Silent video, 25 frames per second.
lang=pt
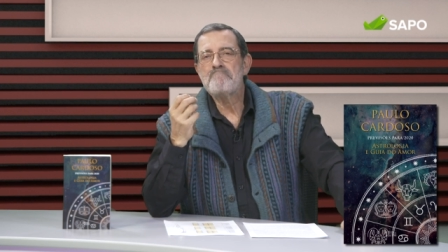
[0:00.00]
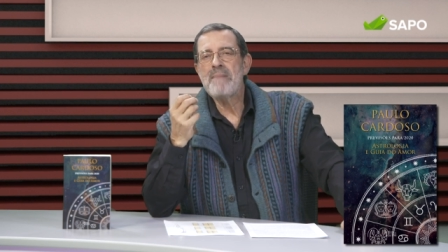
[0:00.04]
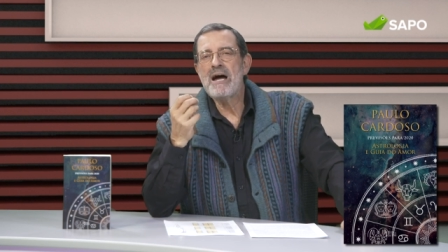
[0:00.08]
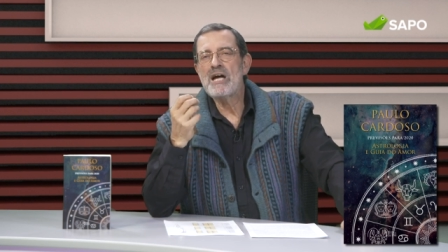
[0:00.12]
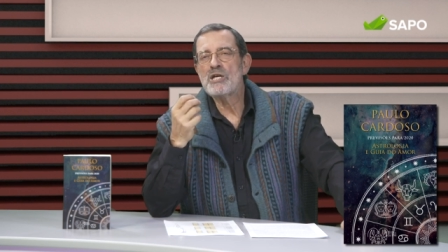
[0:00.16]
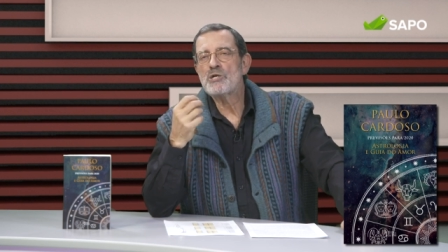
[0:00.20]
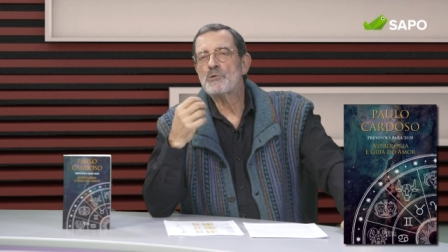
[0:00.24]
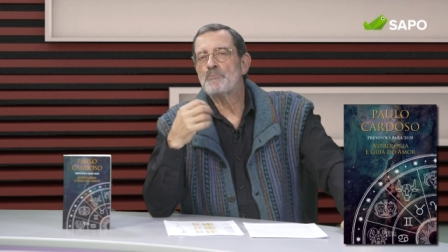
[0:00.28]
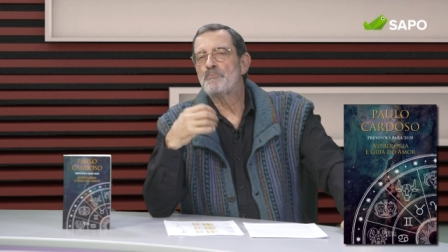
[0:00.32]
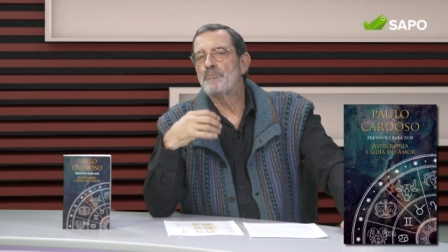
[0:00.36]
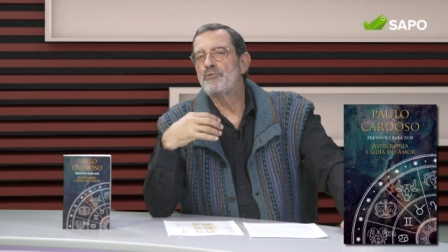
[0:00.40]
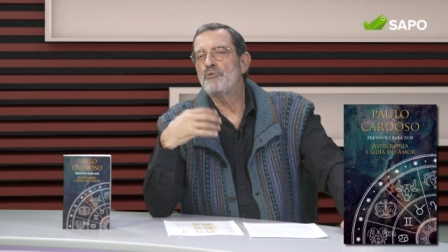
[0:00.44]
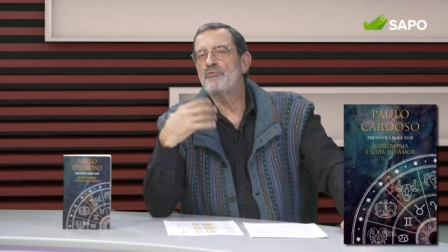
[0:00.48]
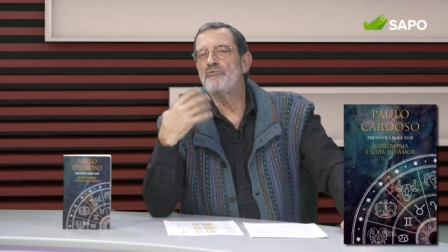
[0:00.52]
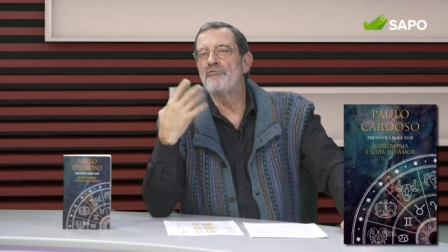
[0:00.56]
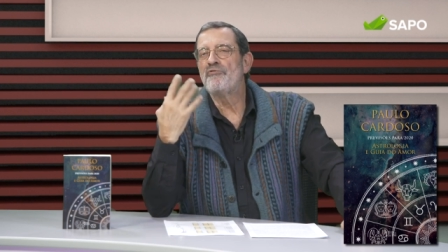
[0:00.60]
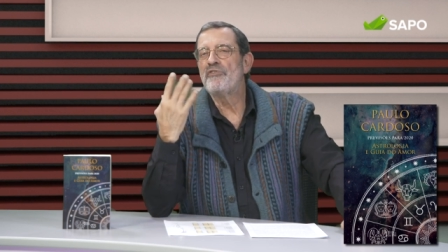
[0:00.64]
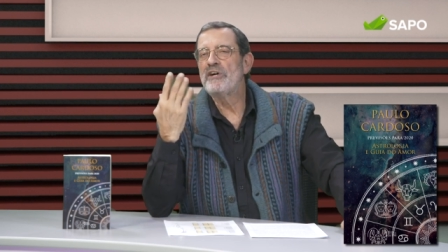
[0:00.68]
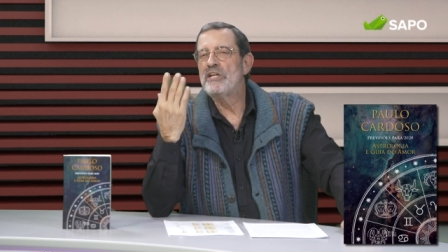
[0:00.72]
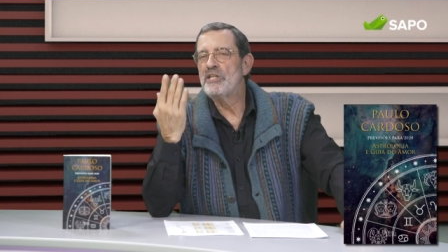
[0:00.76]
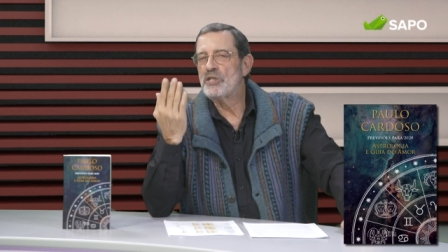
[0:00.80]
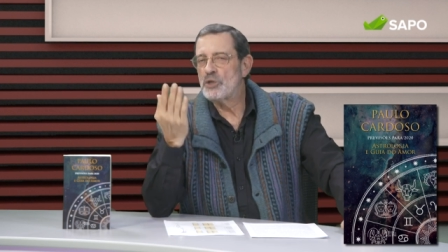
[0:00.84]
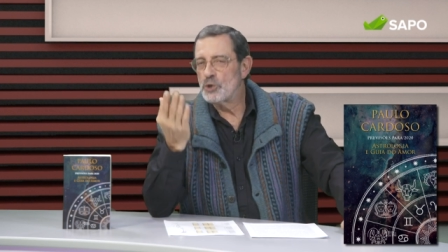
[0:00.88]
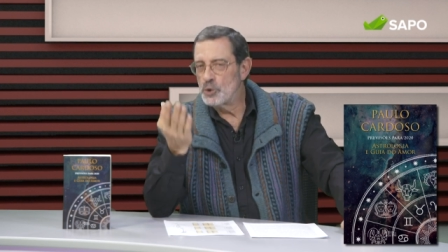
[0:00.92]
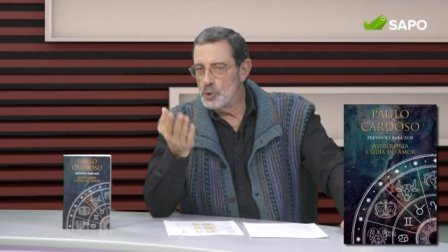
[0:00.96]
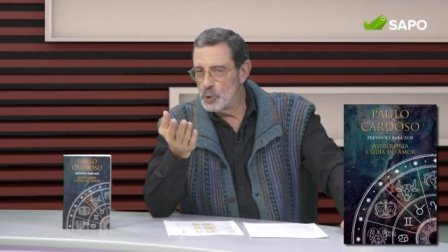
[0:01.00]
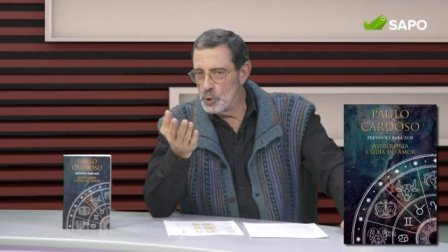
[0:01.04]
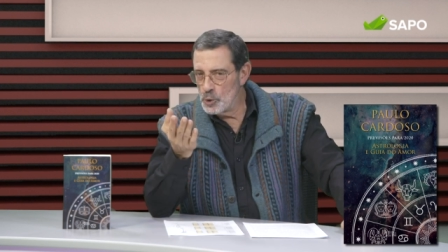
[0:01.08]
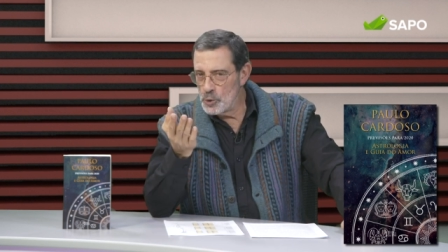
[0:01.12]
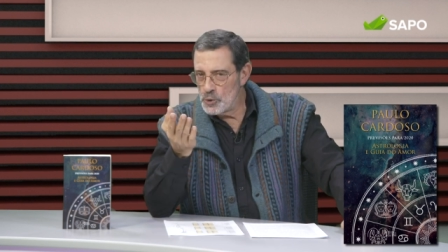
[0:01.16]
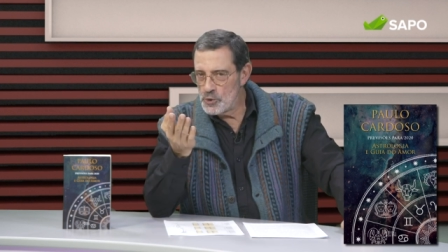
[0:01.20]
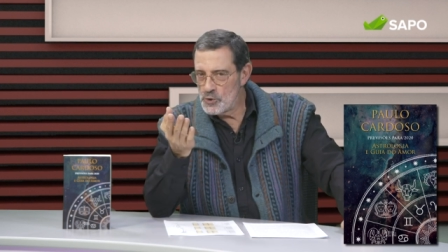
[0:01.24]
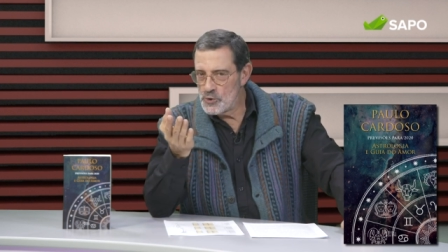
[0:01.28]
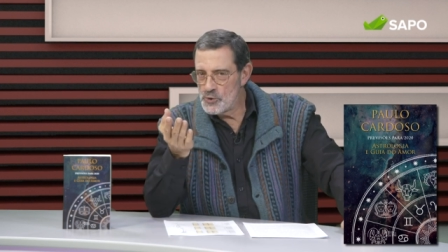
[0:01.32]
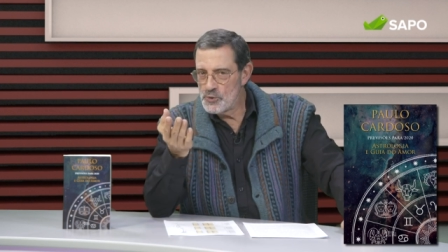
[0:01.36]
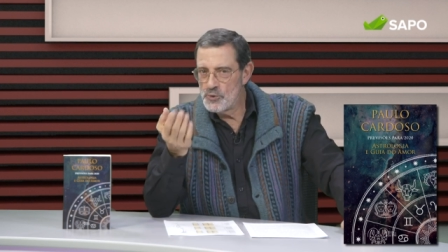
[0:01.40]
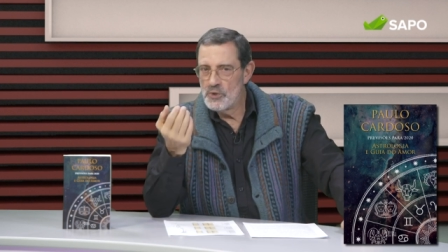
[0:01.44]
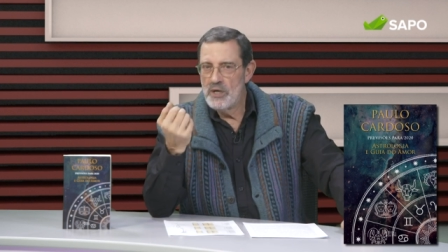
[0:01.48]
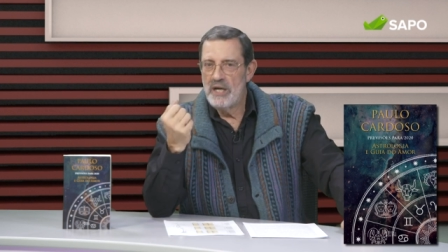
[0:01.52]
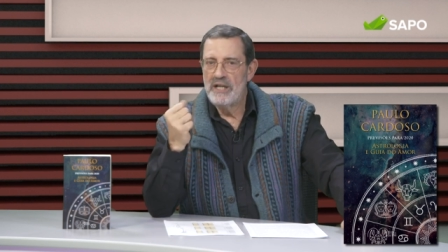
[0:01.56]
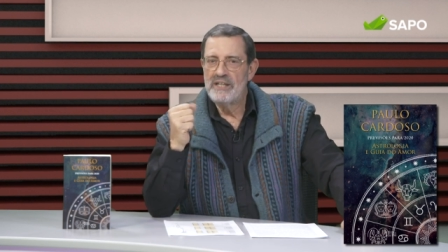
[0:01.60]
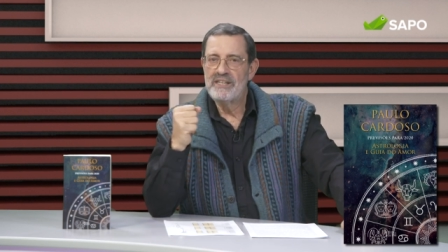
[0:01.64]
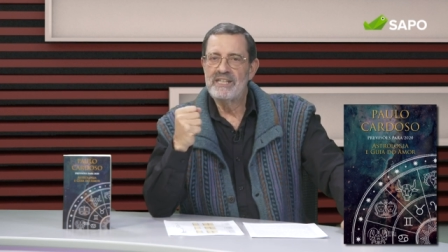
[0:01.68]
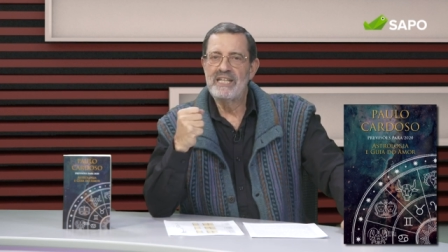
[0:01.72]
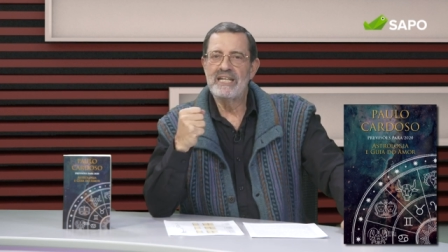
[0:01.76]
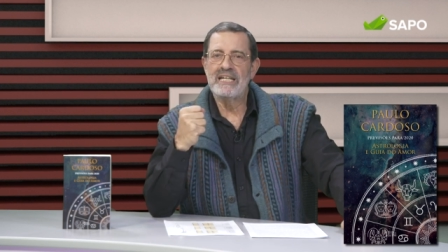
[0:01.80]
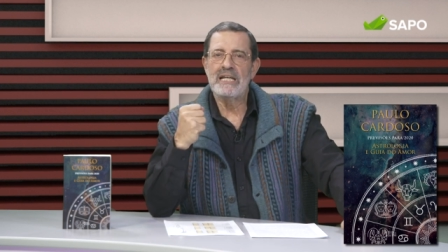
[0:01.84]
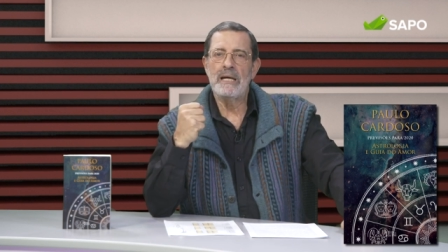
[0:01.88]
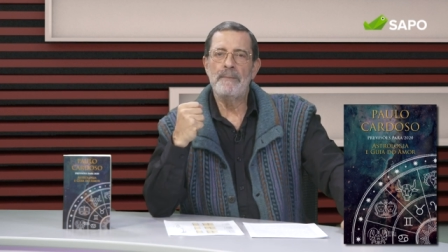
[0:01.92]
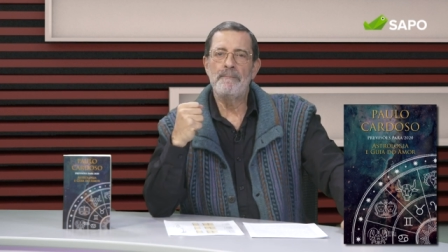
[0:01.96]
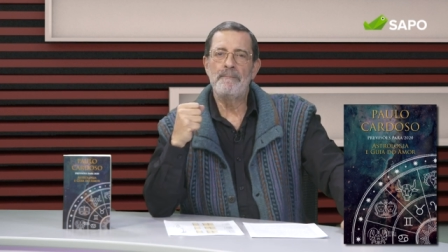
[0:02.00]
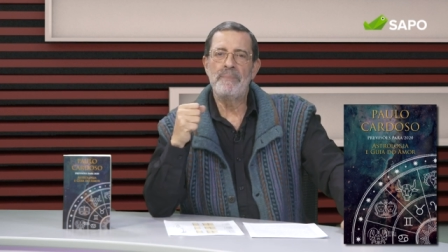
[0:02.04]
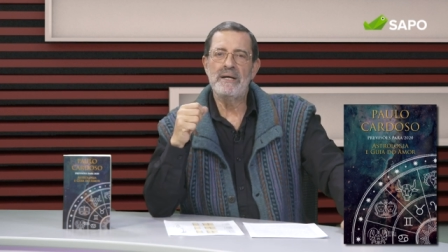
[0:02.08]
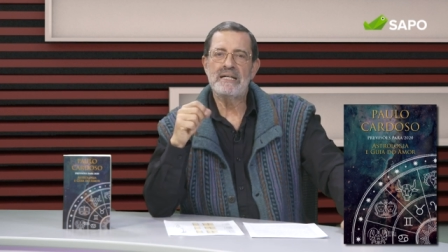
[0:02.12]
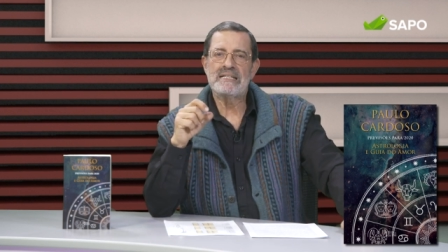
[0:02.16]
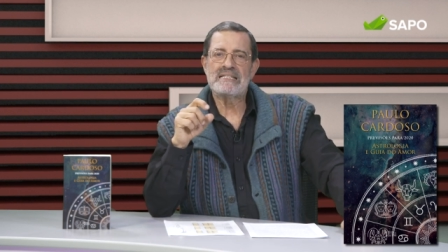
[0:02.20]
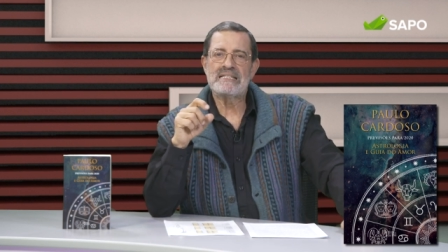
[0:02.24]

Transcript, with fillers: mais proveitoso ter a